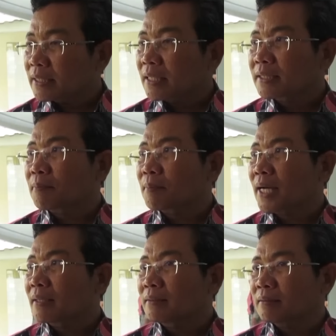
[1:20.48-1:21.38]
kita
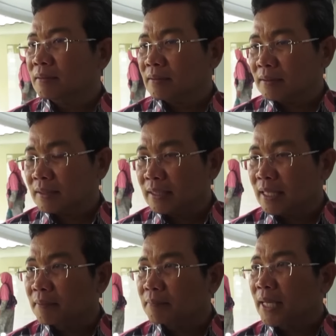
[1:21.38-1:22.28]
siapkan
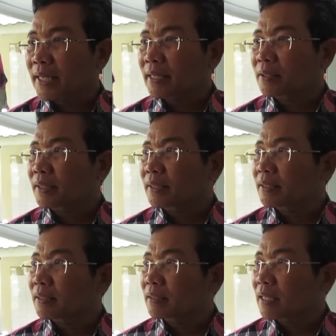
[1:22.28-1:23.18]
dengan pakai
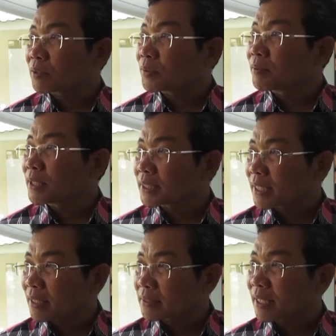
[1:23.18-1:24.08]
KP
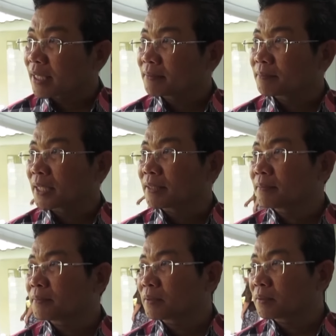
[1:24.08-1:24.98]
Indonesia Sehat,
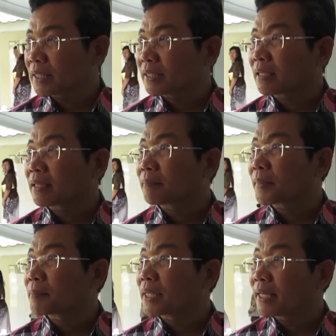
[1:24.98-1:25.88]
berarti tidak
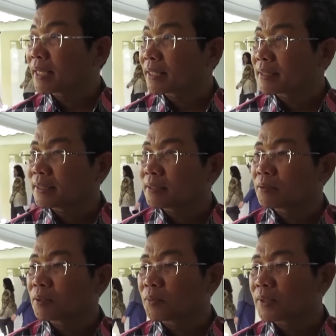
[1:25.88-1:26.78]
tanpa biaya kan nanti.
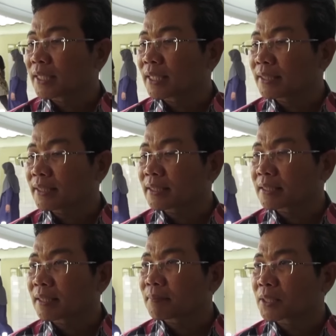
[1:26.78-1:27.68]
Terus kemudian nanti
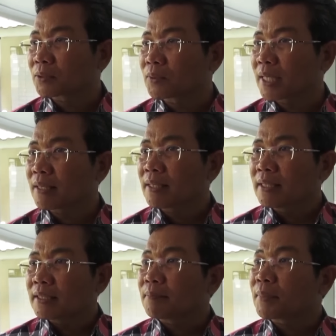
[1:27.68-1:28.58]
kita siapkan juga
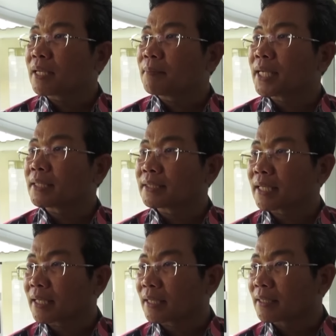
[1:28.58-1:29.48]
tim pendampingan di
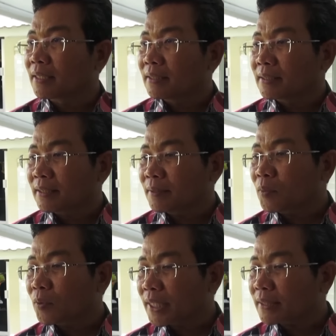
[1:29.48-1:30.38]
sana. Jadi
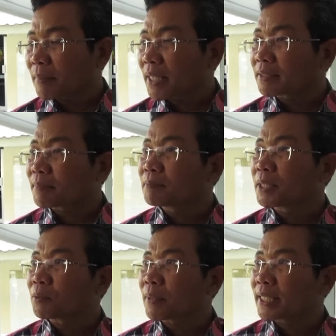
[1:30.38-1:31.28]
mungkin paling cepat
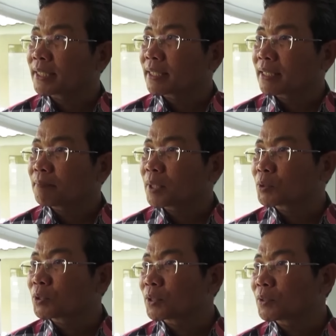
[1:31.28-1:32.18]
besok pagi, karena
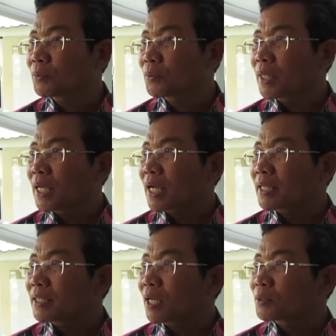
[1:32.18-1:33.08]
merujuk itu
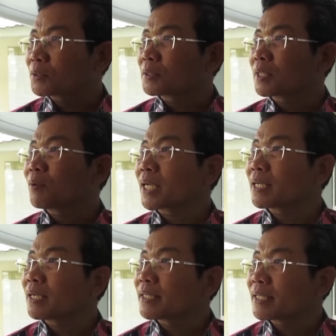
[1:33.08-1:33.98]
kan kita harus
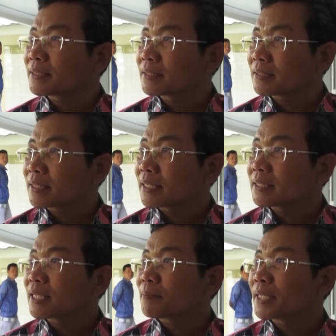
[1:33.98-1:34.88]
keluarganya
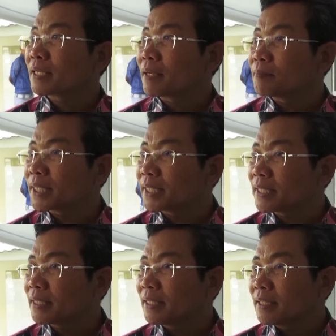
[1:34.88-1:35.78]
nanti siapa yang
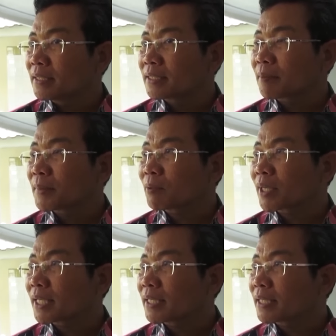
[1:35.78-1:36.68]
dampingi. Di samping
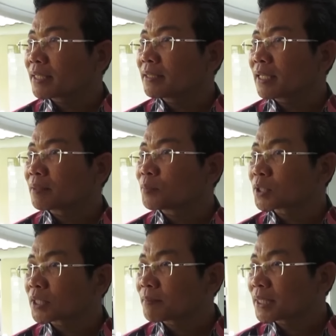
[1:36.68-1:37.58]
keluarganya nanti dari
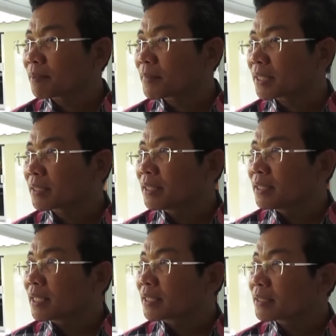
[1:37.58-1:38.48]
puskesmas sama
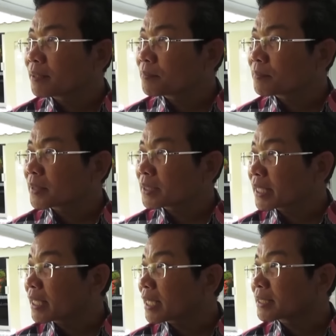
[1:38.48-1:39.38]
dari tim
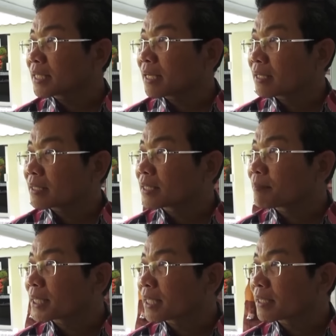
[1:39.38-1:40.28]
TKSK
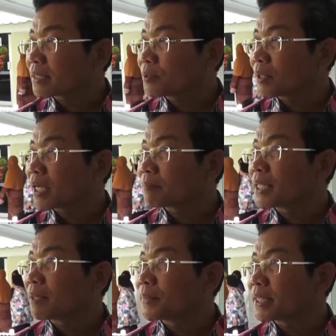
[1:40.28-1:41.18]
kecamatan tadi juga akan
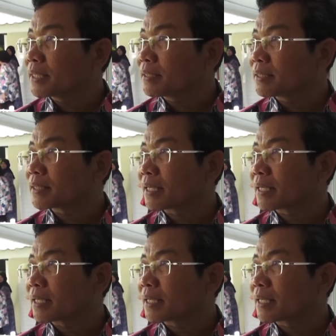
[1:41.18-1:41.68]
mendampingi di